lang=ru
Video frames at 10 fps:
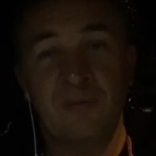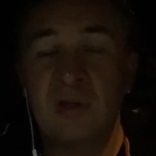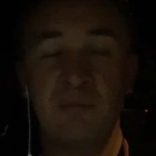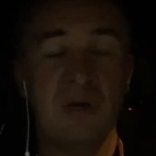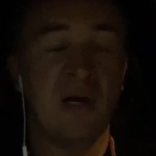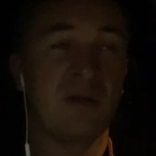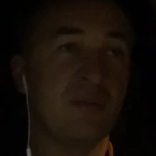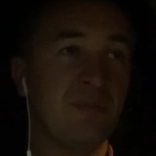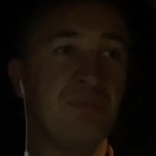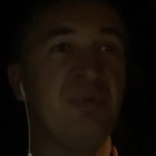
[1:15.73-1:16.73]
Ребят,
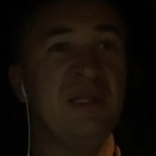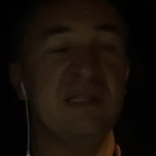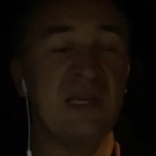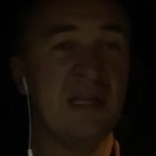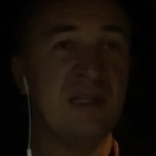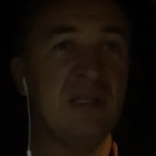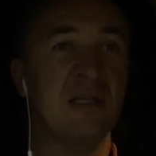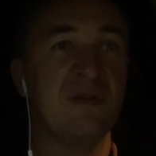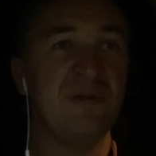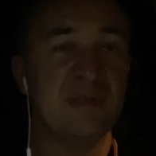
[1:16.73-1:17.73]

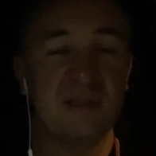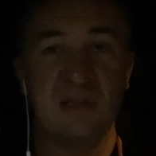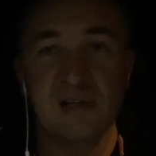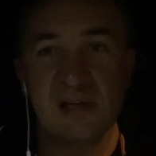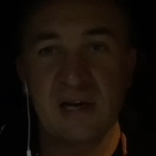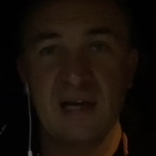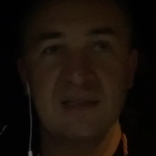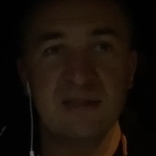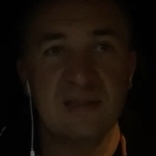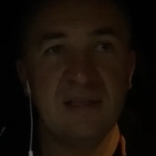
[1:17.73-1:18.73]
пенсионеры все
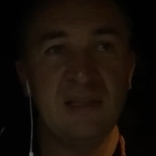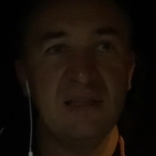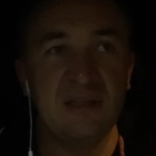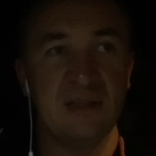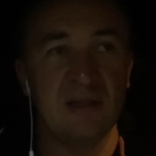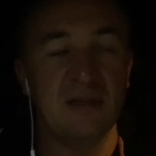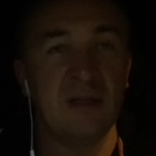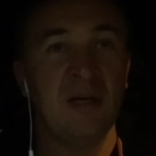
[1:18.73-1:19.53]
разные.